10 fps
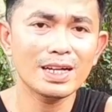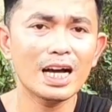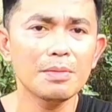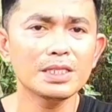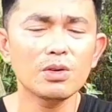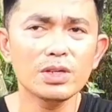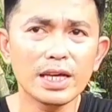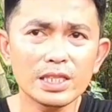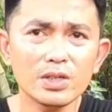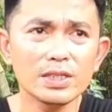gumagamit ako
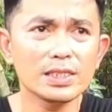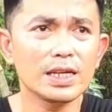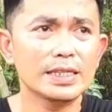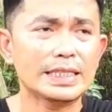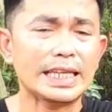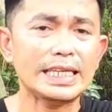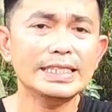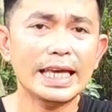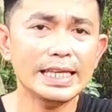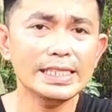nito is 3 uh, ah,
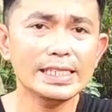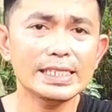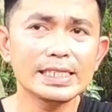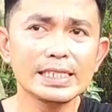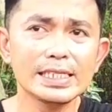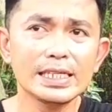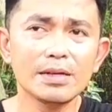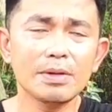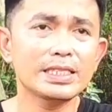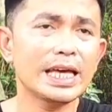days
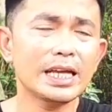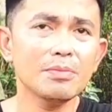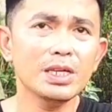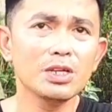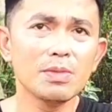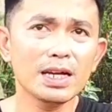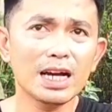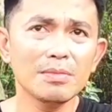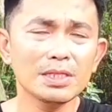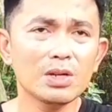pag derby
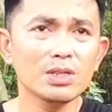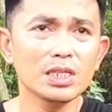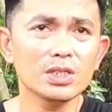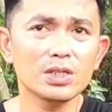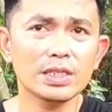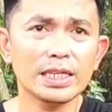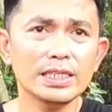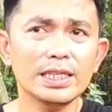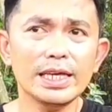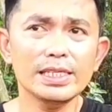gumagamit ako nito
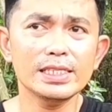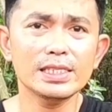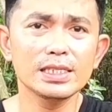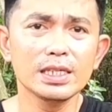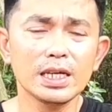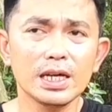3 days